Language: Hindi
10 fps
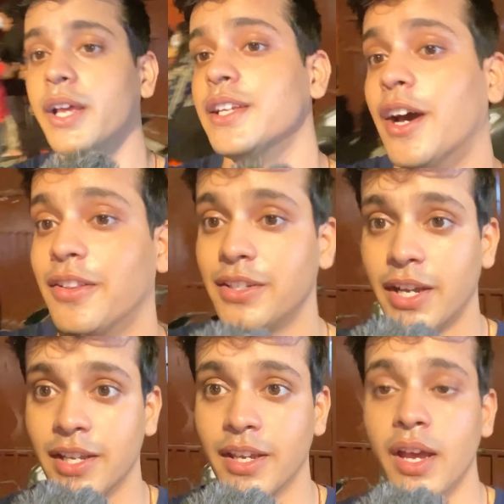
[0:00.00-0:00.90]
हैं यहाँ से
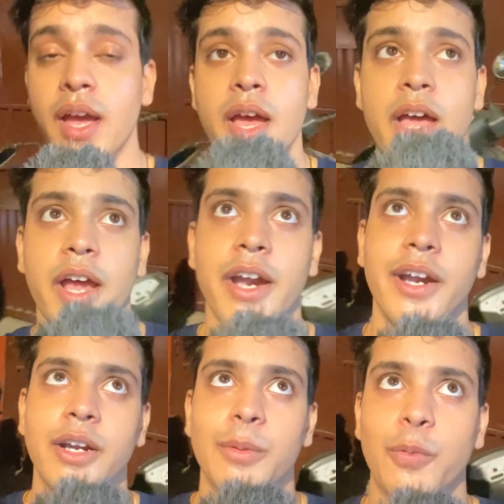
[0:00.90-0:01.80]
जाएंगे
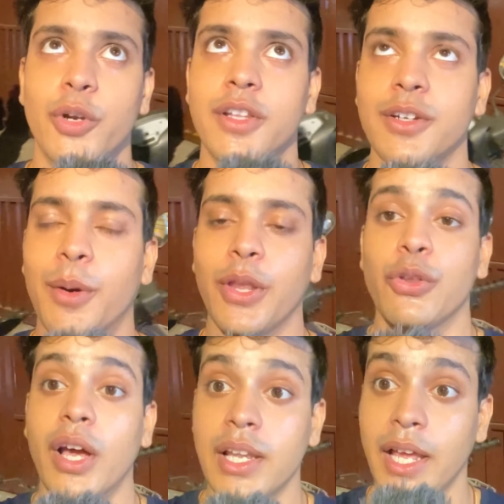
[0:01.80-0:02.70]
एंड पूरे दिन का बताऊँ
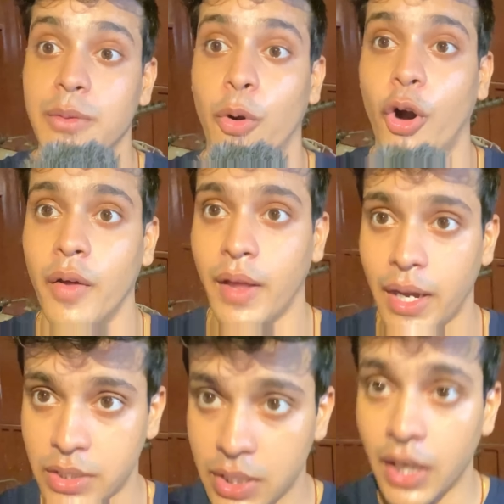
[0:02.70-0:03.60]
तो आज लाइक बहुत
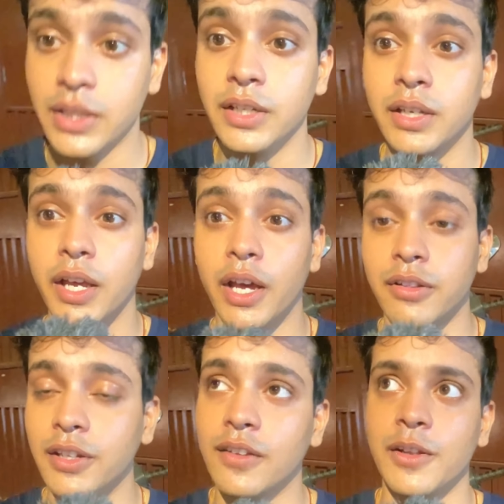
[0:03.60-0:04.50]
अच्छा दिन गया
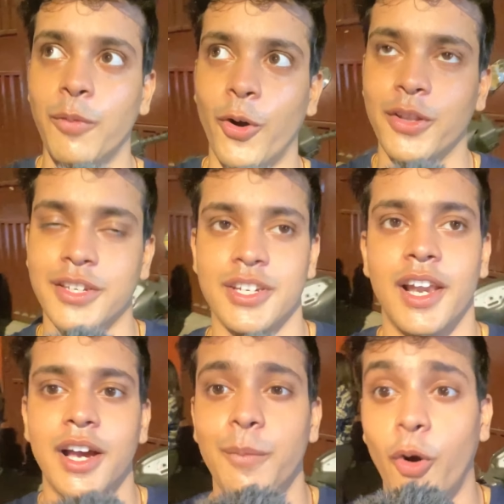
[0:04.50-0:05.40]
सीरियसली बहुत अच्छा
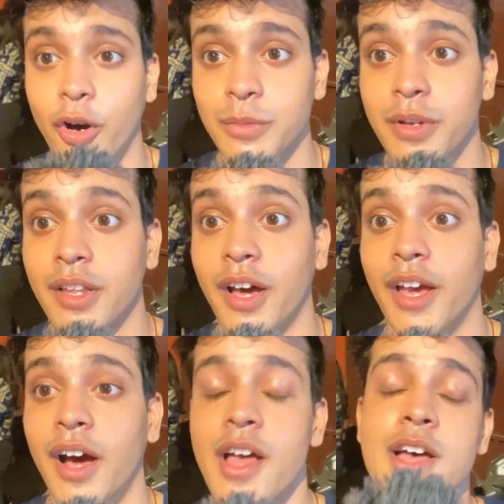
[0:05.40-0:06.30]
लगा बहुत मज़ा
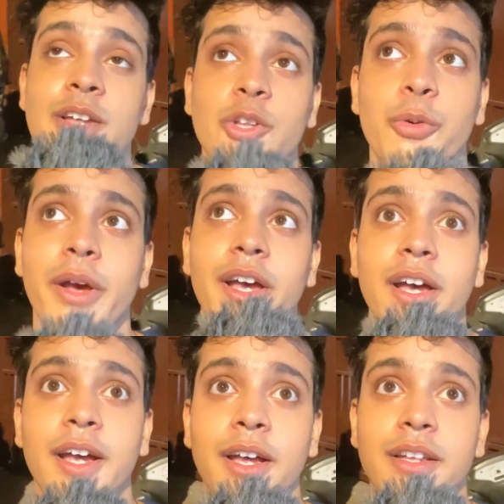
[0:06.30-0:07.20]
आया तो
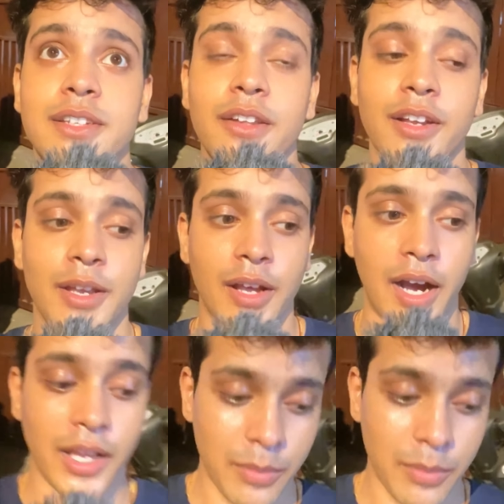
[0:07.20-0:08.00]
मैं जैसा कि आगे